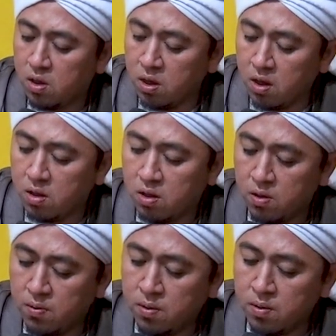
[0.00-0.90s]
Ya.
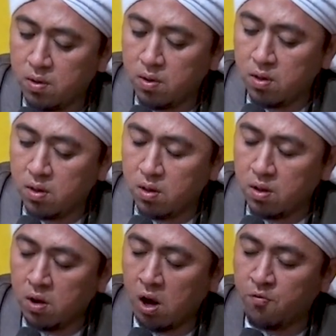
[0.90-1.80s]

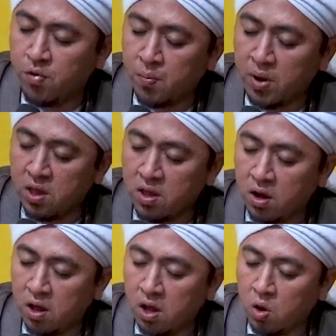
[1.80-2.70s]
Dalam firman-Nya
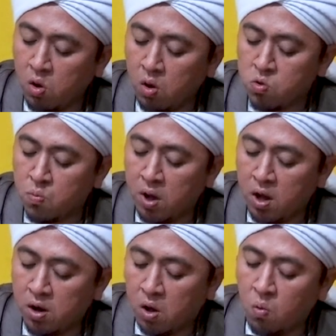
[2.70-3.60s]
yang lain Allah
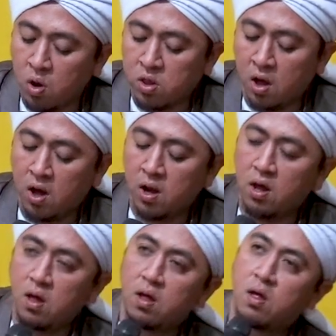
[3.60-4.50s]
Subhanahu wa
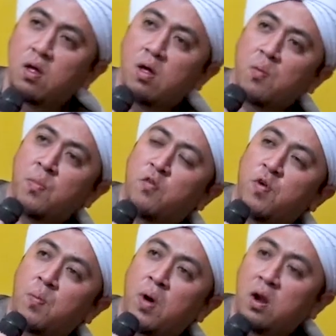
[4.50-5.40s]
taala
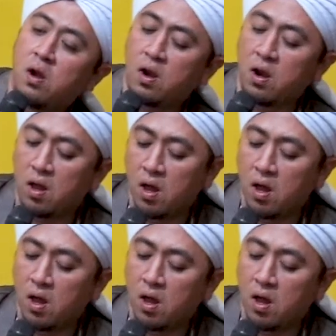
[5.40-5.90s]
berfirman,